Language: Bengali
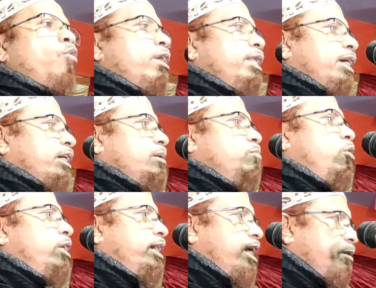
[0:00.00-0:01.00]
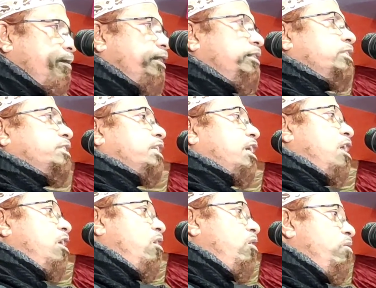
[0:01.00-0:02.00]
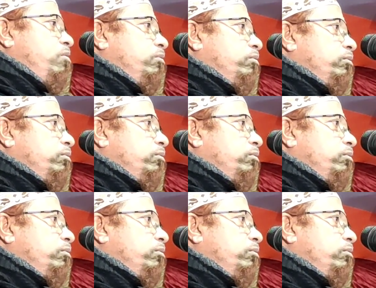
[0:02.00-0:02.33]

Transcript: মহিলাকে মহিলার বিদ্যা শিখাও